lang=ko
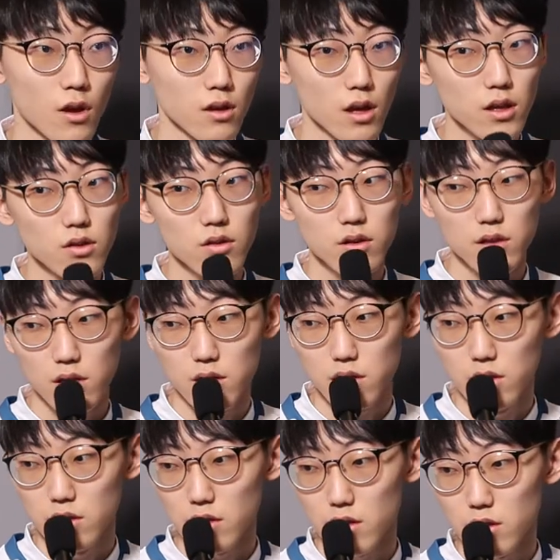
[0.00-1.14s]
케냐는
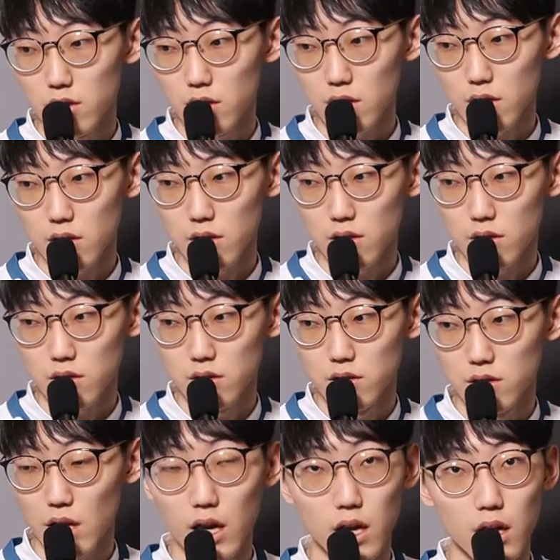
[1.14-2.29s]
일단
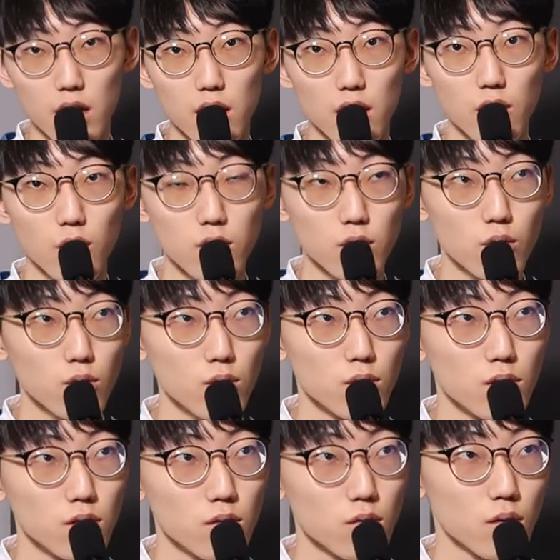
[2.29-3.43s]
그 나이가 어리고
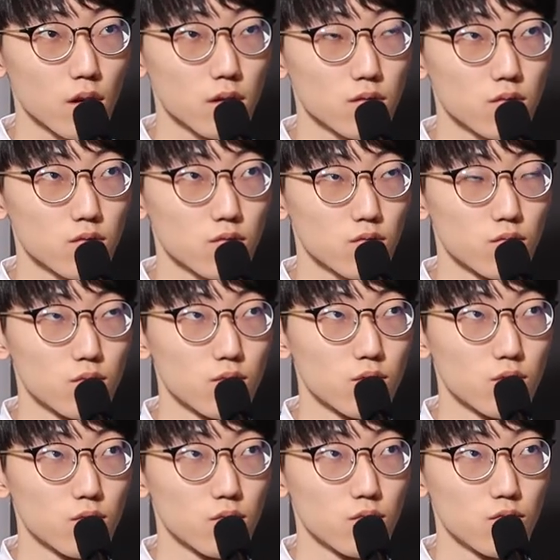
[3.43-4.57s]
좀
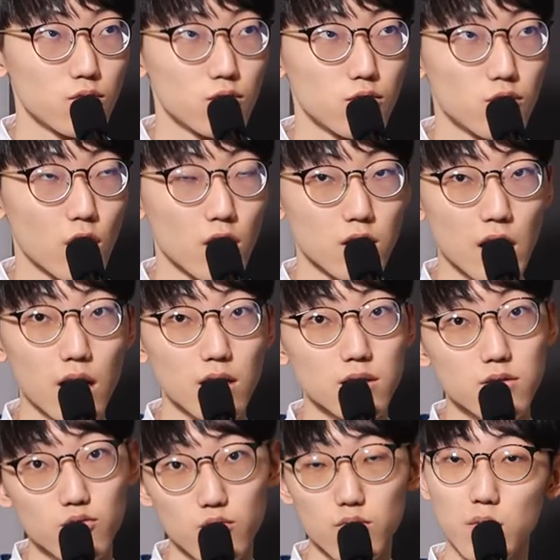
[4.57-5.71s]
되게 장,
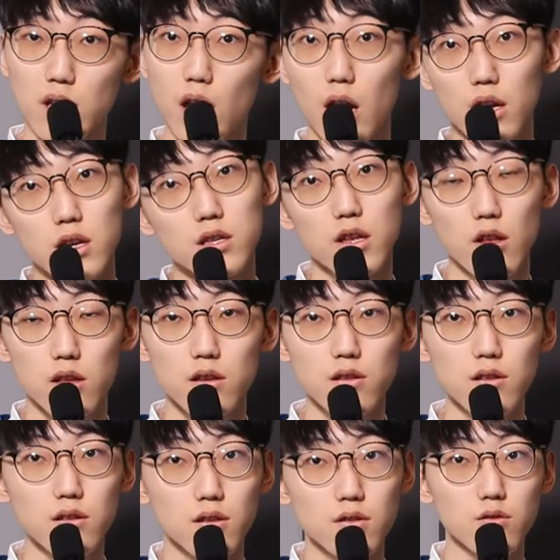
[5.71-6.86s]
좀 미래가
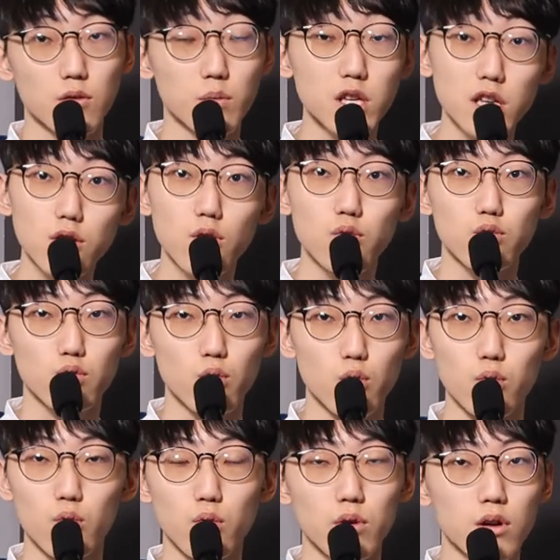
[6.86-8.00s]
기대되는 되게 피지컬도
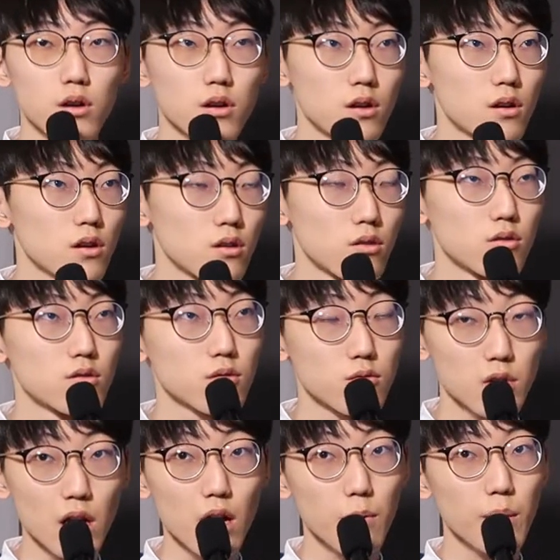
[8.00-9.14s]
좋고 그런
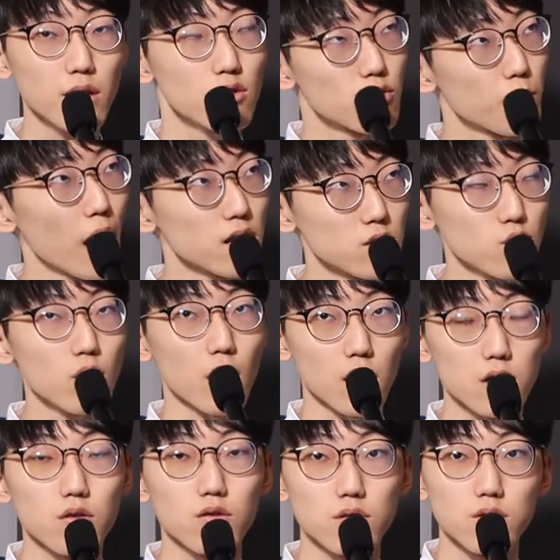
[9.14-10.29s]
식으로 상황 판단도 빠르고
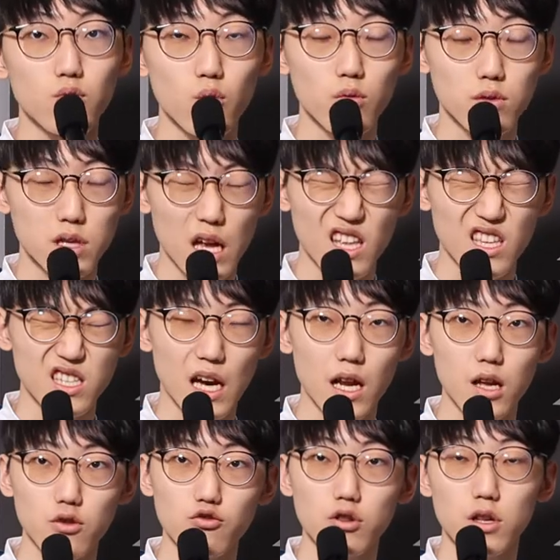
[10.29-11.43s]
약간 그런 조, 잘,
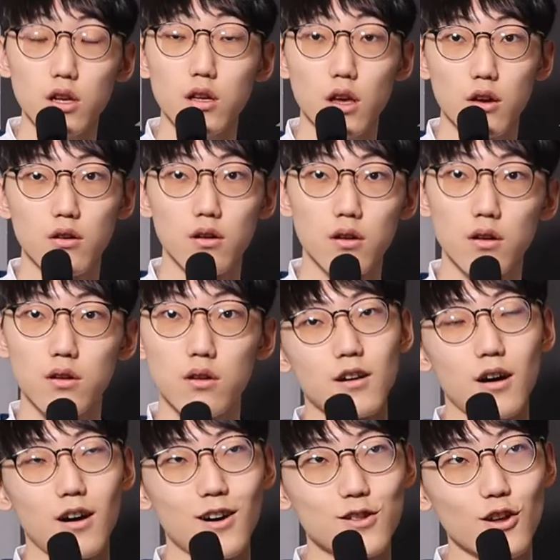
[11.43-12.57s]
잘하는 선수라고 생각해요.
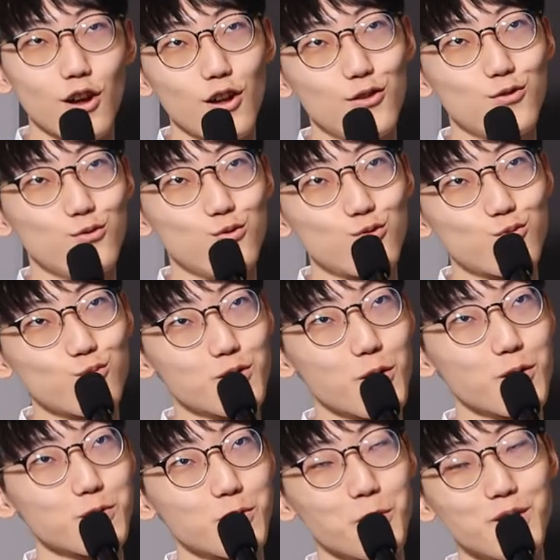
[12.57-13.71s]
아, 일단
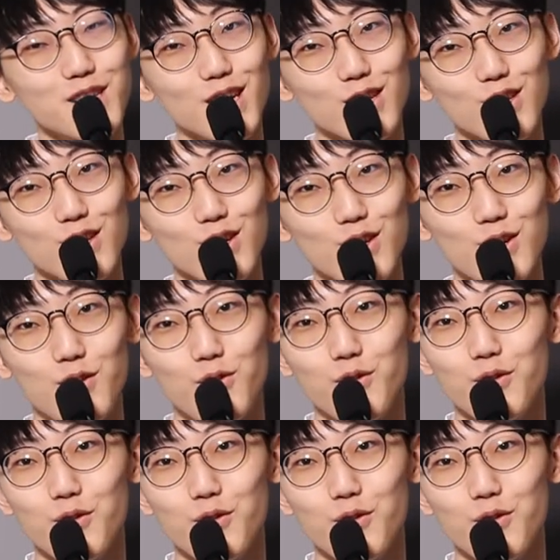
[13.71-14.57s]
경기장이